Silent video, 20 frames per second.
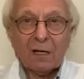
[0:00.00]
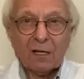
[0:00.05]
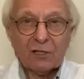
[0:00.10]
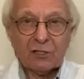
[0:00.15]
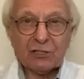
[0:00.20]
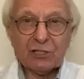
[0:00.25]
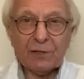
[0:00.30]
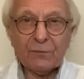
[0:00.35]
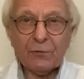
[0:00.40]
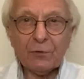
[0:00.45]

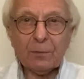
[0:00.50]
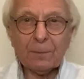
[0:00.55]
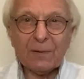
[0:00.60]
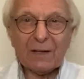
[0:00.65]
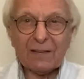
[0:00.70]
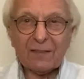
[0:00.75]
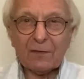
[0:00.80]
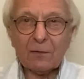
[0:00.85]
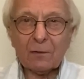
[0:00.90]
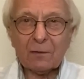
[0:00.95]
j'ai vu une
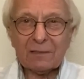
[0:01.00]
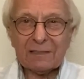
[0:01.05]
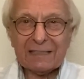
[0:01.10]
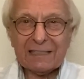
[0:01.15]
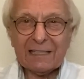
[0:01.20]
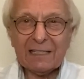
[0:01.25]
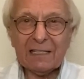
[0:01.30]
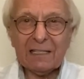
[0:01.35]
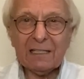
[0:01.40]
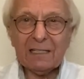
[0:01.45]
patiente
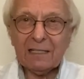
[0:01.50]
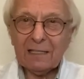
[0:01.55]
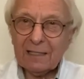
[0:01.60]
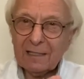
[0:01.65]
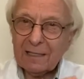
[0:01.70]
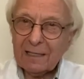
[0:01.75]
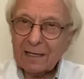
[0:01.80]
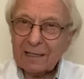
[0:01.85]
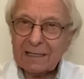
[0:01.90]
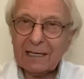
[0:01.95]
qui,
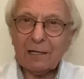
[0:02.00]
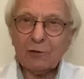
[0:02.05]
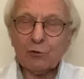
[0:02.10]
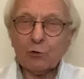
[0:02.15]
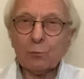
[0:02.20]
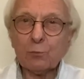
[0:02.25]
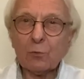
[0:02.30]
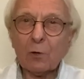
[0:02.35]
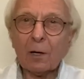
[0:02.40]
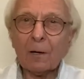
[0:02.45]
il y a quelques
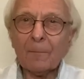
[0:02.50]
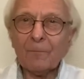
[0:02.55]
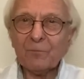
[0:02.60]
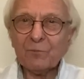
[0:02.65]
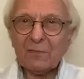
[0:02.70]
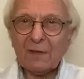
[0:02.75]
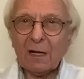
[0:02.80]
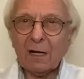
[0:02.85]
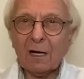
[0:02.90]
mois,